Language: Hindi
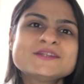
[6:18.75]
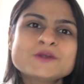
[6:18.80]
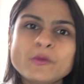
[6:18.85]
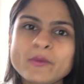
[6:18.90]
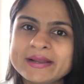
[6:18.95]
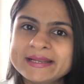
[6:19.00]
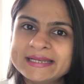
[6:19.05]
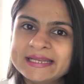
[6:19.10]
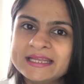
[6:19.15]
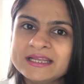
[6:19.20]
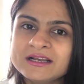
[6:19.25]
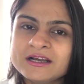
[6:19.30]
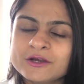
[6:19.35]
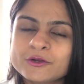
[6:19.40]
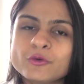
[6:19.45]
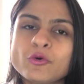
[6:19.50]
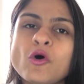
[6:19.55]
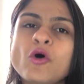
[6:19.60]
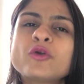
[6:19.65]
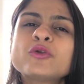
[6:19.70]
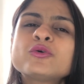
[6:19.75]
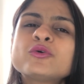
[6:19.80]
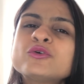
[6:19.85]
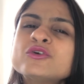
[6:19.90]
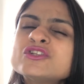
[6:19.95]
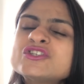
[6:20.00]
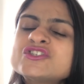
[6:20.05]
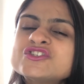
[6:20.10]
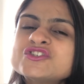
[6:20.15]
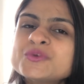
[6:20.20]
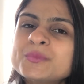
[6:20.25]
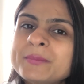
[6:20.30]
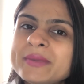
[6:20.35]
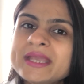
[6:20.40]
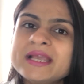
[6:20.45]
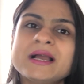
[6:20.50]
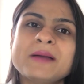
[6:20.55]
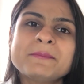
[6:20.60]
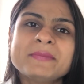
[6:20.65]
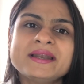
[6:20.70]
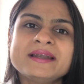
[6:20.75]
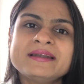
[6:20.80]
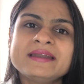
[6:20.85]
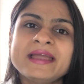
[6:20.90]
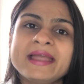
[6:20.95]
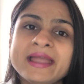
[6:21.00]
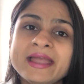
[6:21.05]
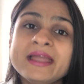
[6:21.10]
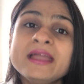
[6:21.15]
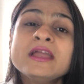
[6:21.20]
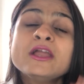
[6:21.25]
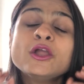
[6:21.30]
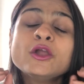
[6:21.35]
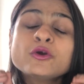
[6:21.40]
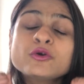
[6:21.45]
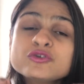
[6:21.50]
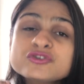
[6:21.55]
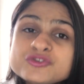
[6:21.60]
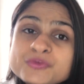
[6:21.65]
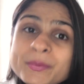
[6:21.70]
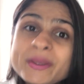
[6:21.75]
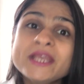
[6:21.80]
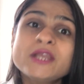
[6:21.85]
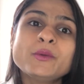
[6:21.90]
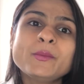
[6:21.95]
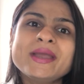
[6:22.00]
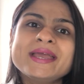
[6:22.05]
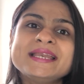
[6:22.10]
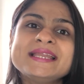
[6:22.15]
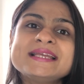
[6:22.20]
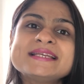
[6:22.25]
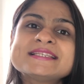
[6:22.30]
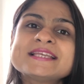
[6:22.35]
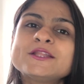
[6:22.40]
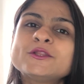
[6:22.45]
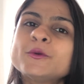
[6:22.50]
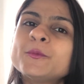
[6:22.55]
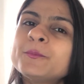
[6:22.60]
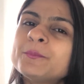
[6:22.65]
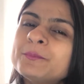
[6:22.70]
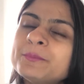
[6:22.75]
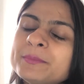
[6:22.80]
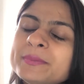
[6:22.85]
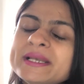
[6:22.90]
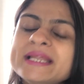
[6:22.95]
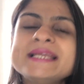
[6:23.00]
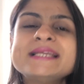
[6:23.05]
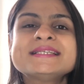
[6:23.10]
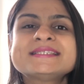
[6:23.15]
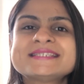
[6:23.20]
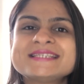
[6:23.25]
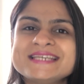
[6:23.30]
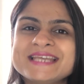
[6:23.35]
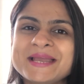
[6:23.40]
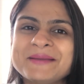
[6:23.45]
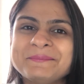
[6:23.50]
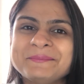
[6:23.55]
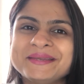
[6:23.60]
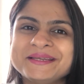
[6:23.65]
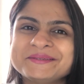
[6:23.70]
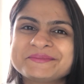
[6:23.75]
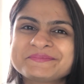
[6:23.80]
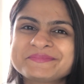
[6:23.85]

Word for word: से ऑयलिंग करो और कुछ भी कमेंट है कुछ भी क्वेरीज है तो प्लीज़ डी एम मी